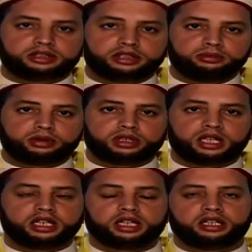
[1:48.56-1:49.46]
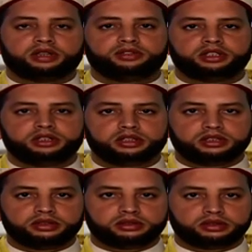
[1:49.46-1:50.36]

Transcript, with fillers: تمر هكذا في آه،